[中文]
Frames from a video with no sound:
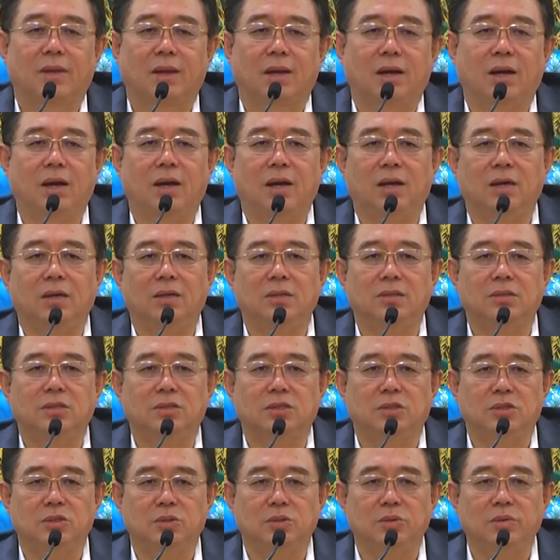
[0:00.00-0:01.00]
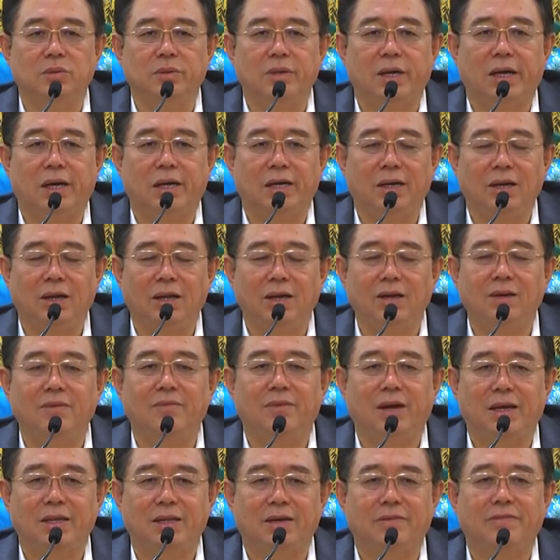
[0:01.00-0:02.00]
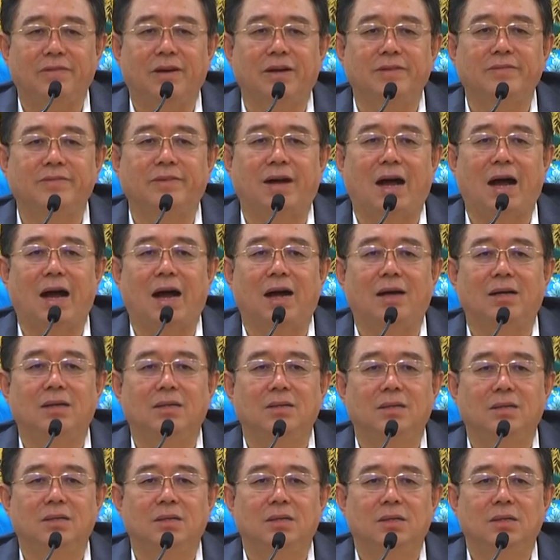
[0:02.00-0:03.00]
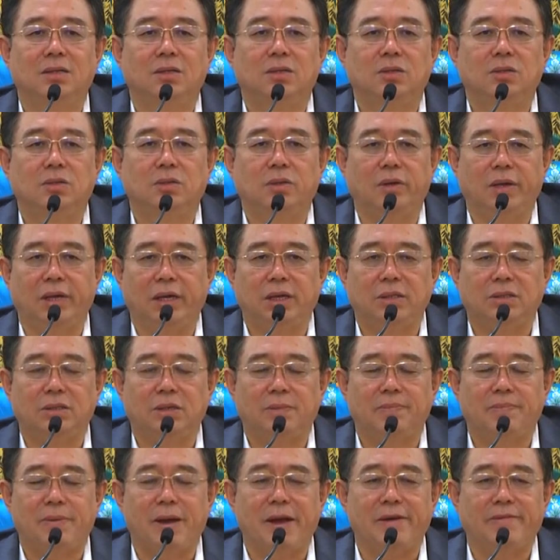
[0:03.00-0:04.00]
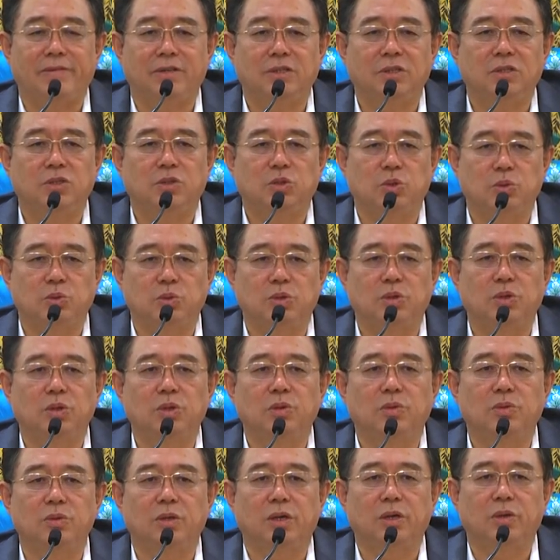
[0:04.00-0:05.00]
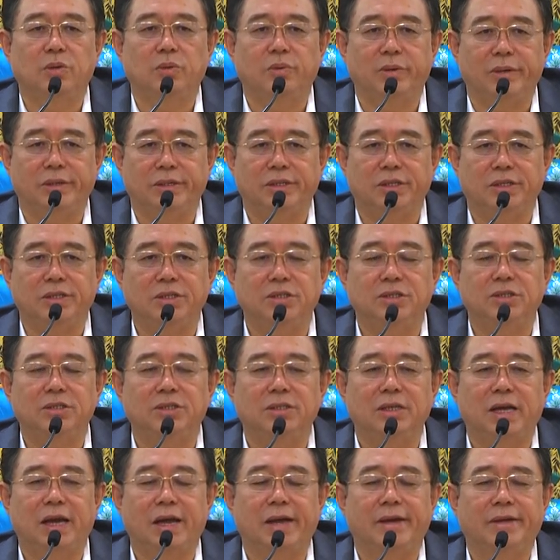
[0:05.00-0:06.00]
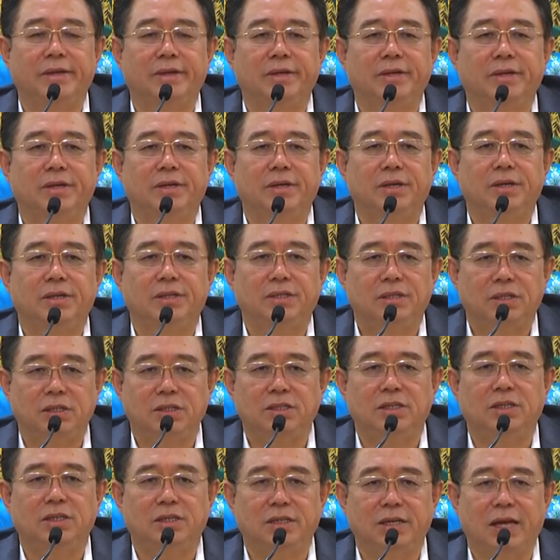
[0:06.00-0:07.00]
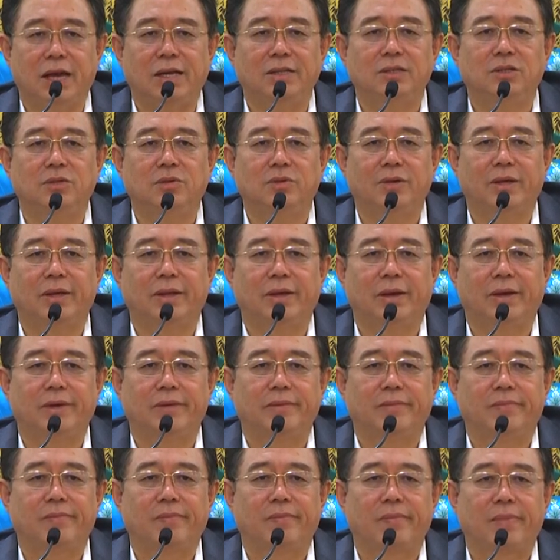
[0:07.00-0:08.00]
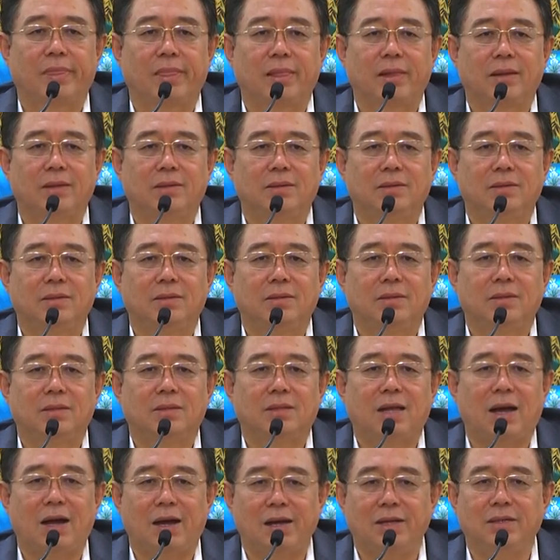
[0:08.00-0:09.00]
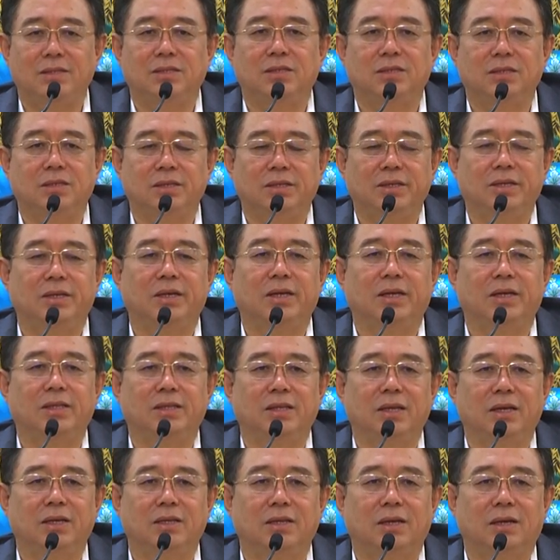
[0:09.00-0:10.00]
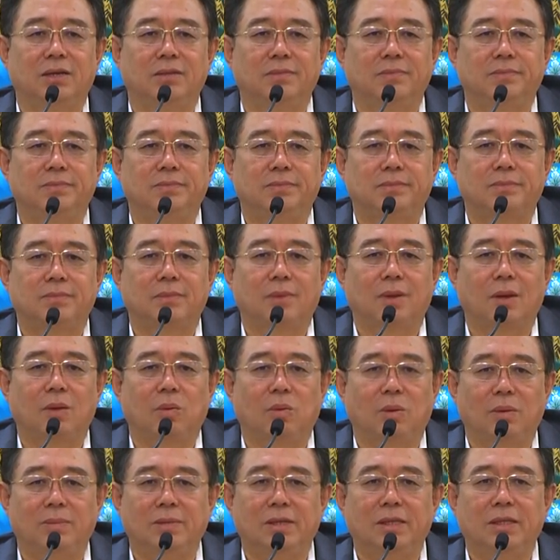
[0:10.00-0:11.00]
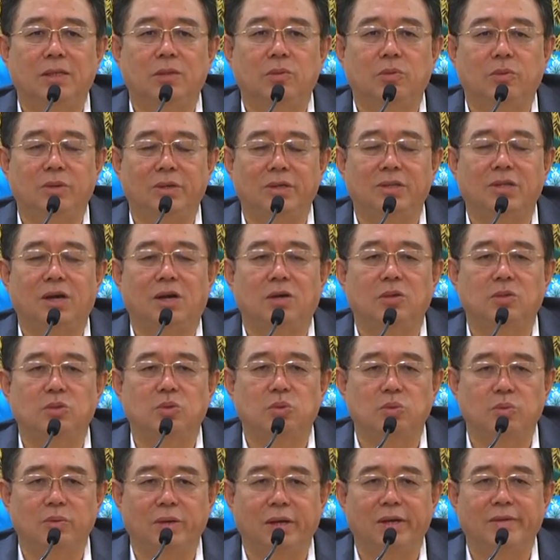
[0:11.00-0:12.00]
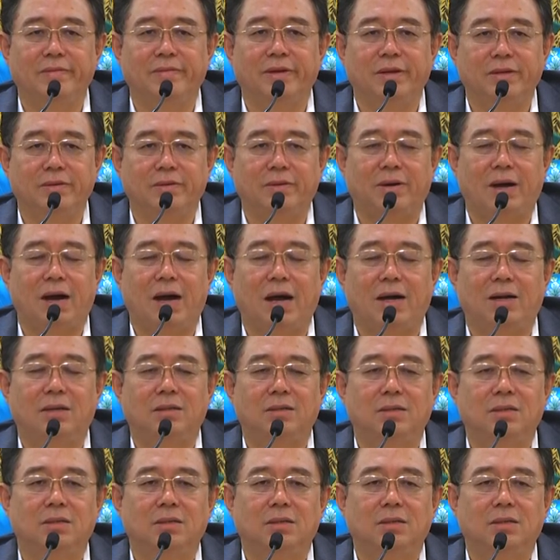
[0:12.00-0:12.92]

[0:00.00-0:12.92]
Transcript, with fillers: 而使用了另外的方法对这百分之九十六的鬼神事件进行研究呢？答案是可以肯定的。我们回到祖根文化。